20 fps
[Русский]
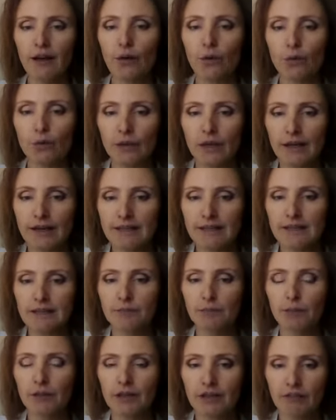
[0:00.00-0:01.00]
у
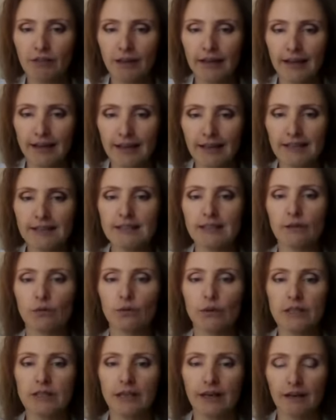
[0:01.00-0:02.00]
нас появляется, у
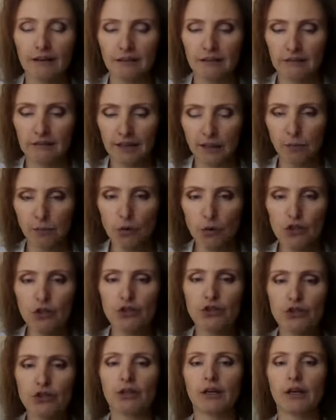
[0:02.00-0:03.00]
нас э,
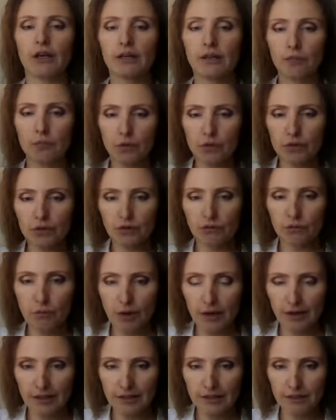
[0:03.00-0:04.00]
надпочечники, они просто
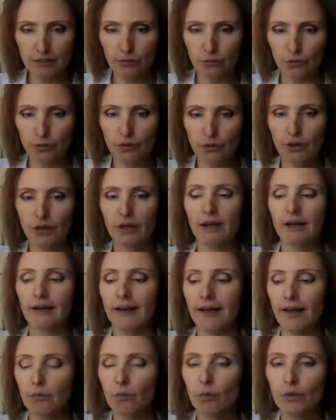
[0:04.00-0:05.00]
выбрасывают
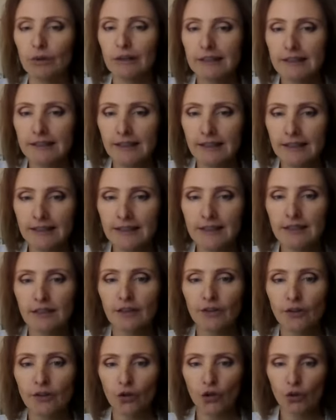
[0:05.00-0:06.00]
гормоны
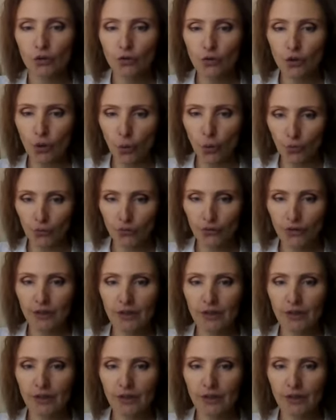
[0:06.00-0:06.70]
стресса э, в кровь.